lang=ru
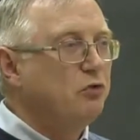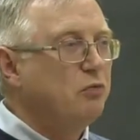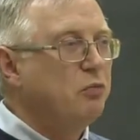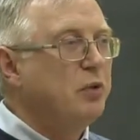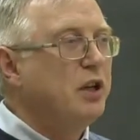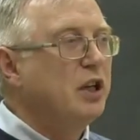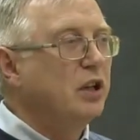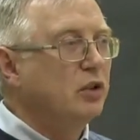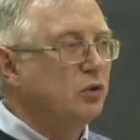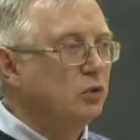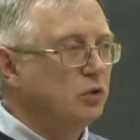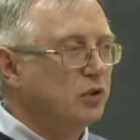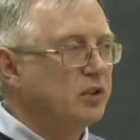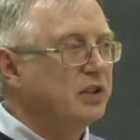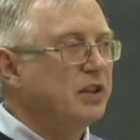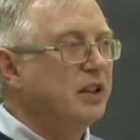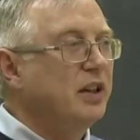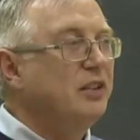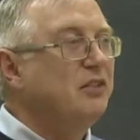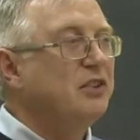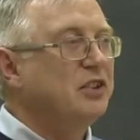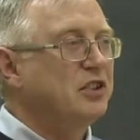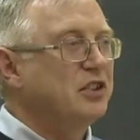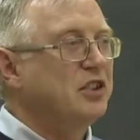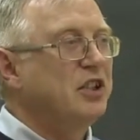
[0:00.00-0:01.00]
в белую
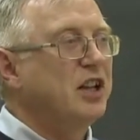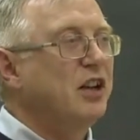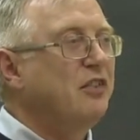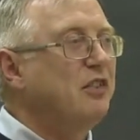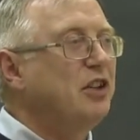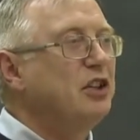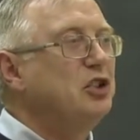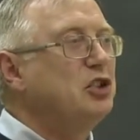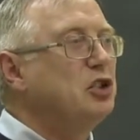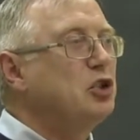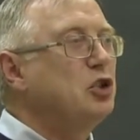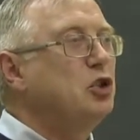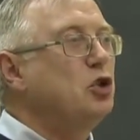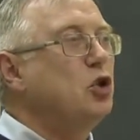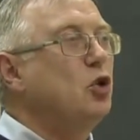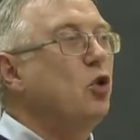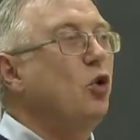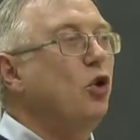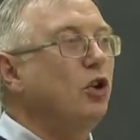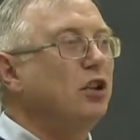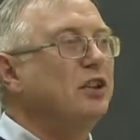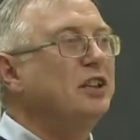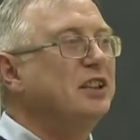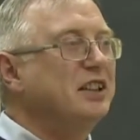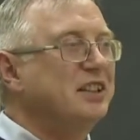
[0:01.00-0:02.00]
зависть, я весь
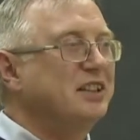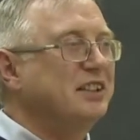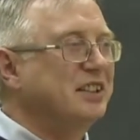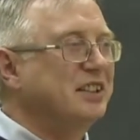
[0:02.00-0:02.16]
черный